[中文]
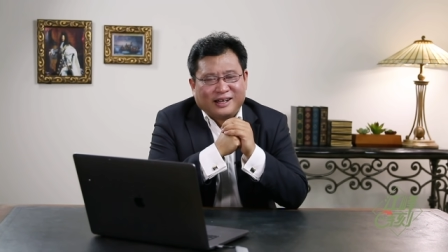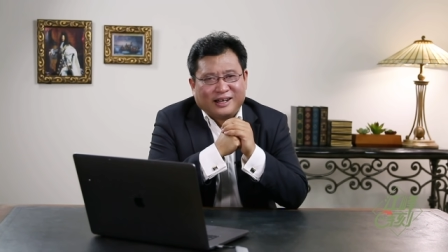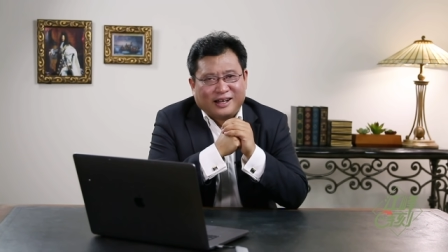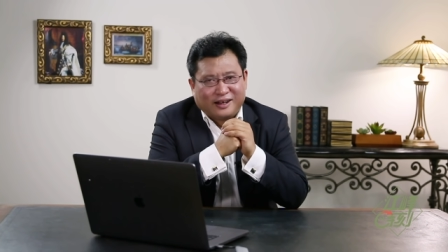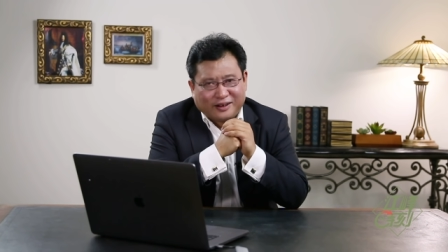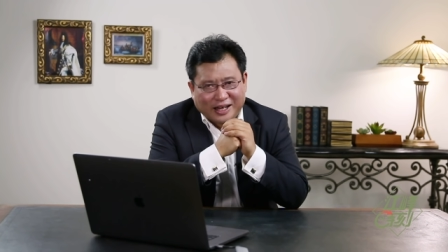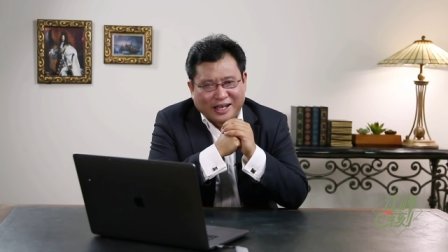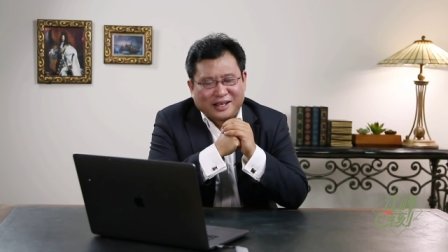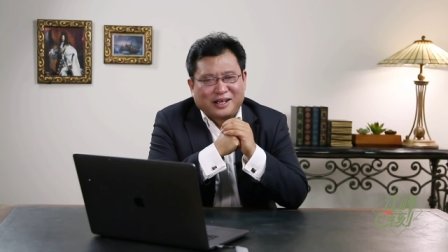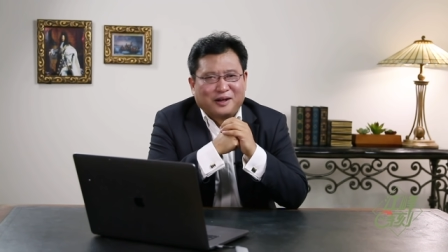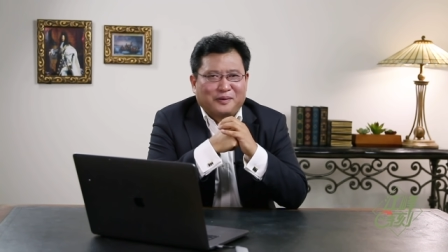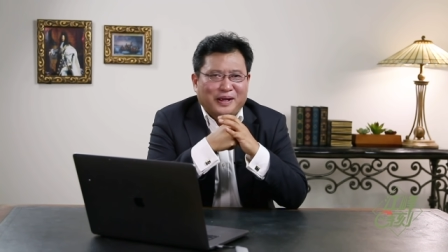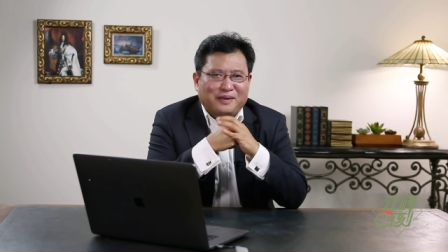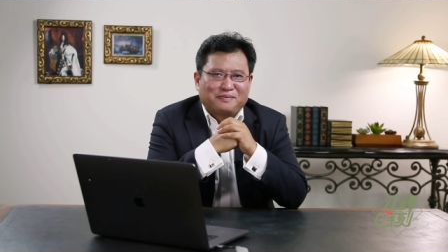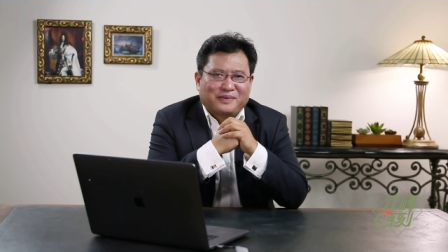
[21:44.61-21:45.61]
好了，各
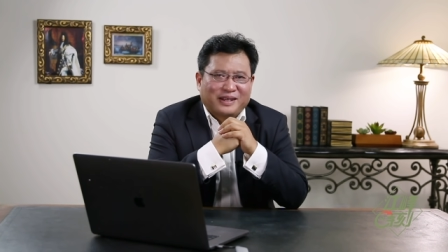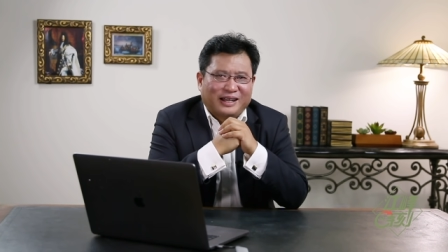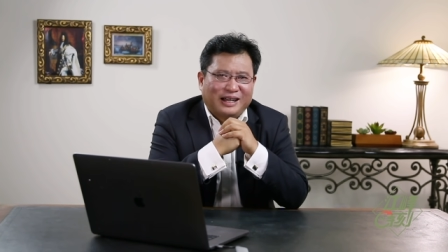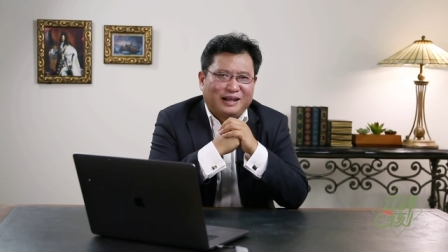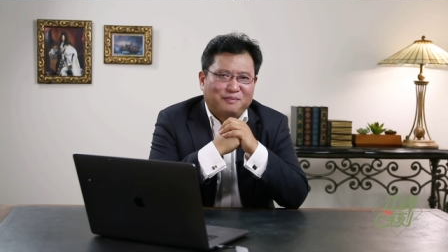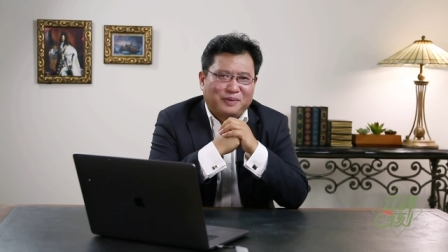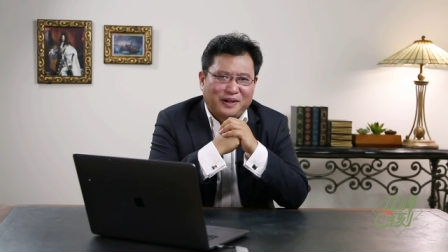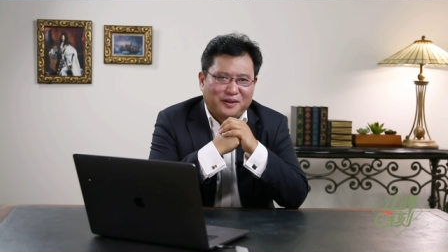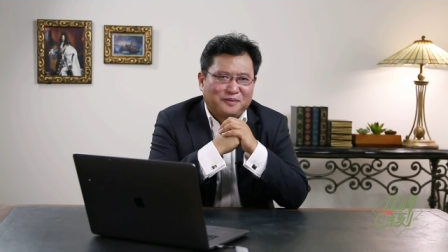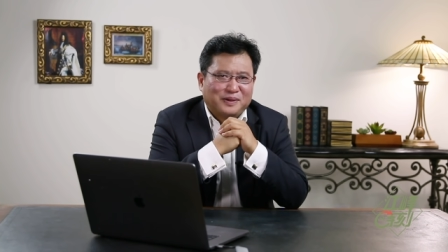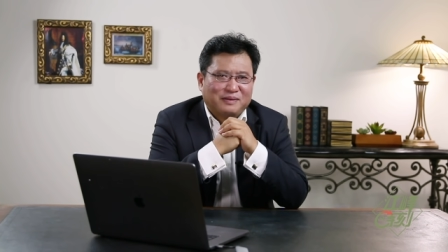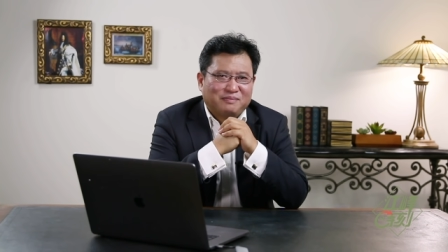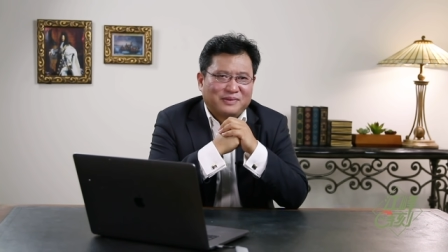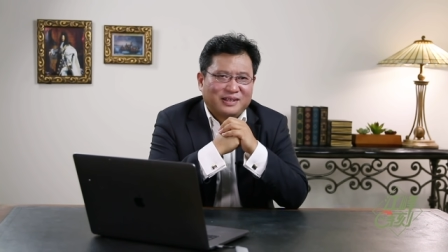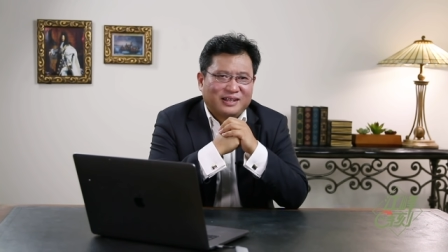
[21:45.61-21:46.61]
位啊，朋友
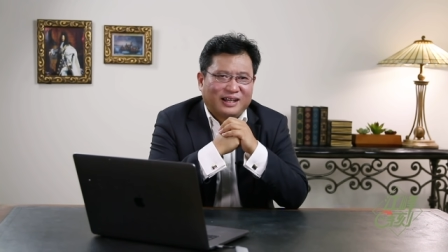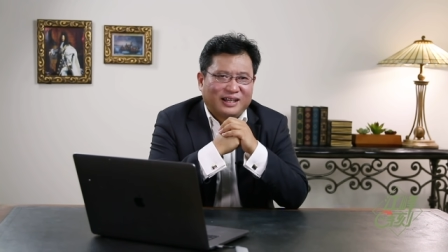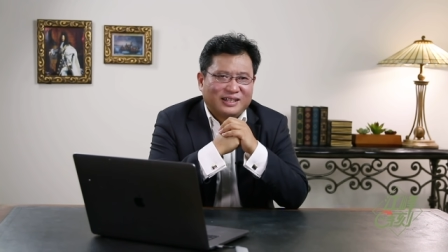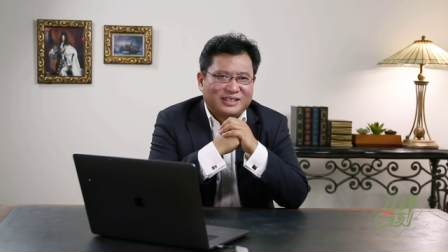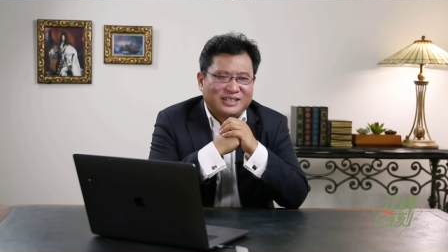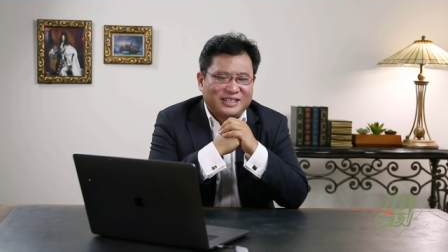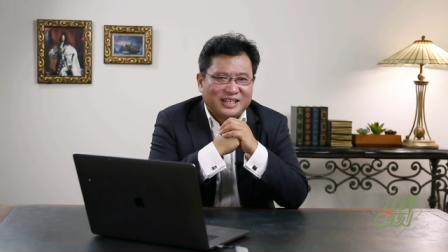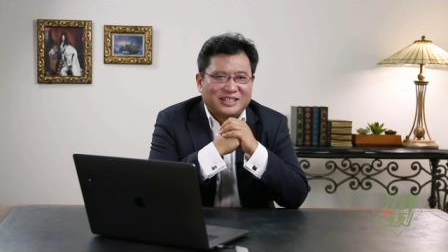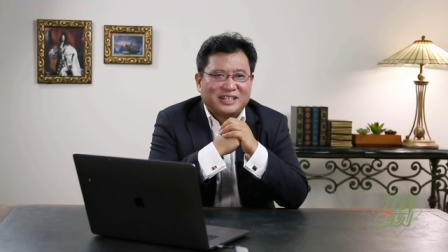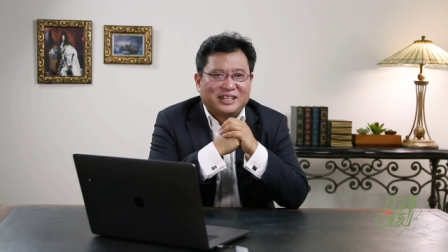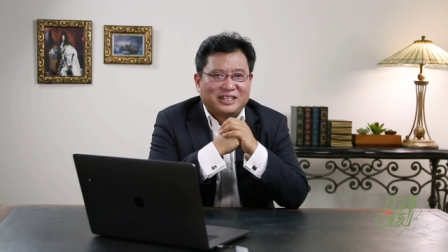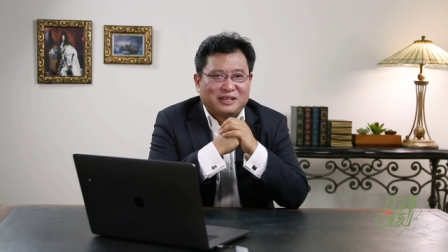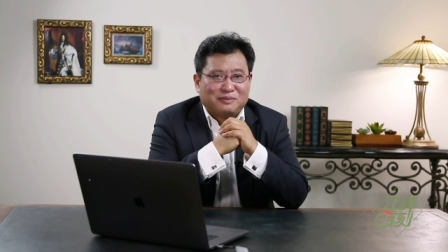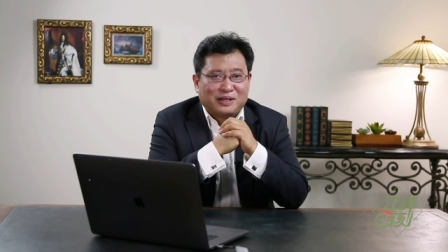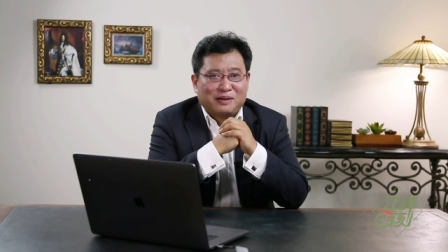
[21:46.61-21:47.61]
们啊，谢谢
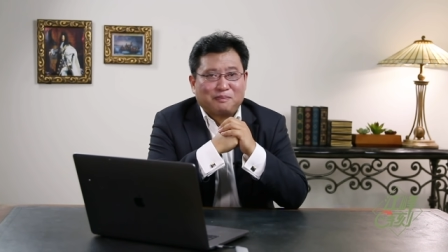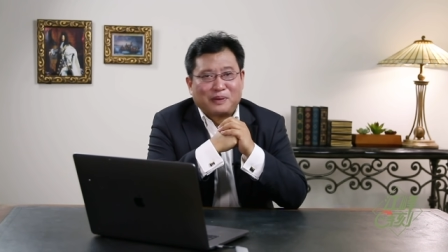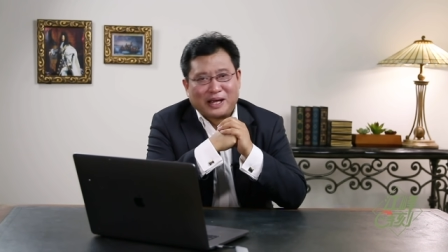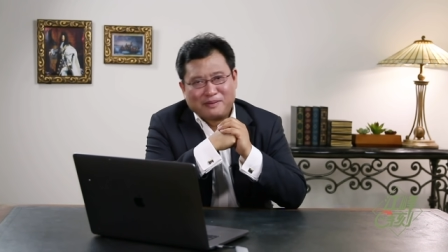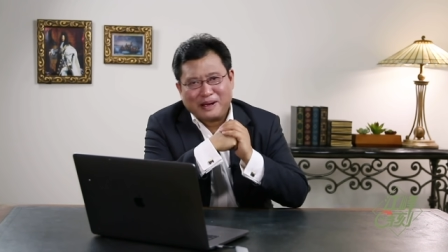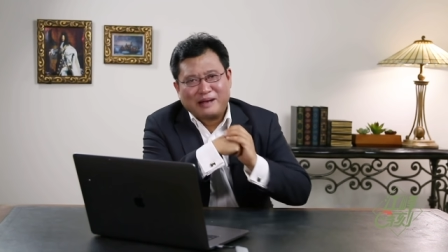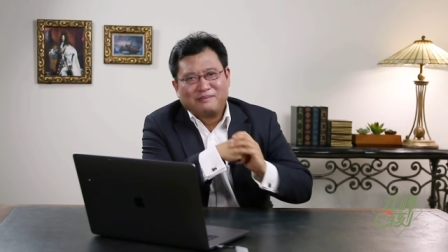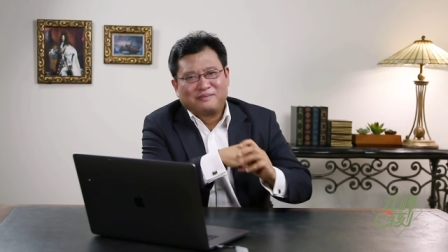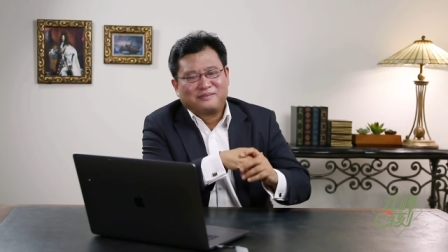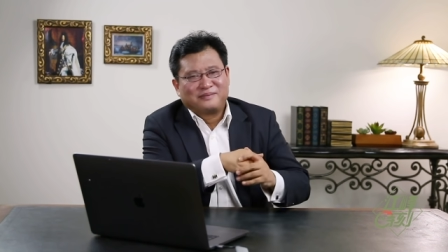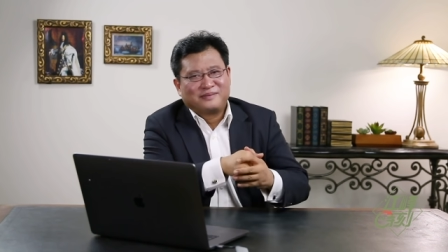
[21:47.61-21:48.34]
你们的陪伴，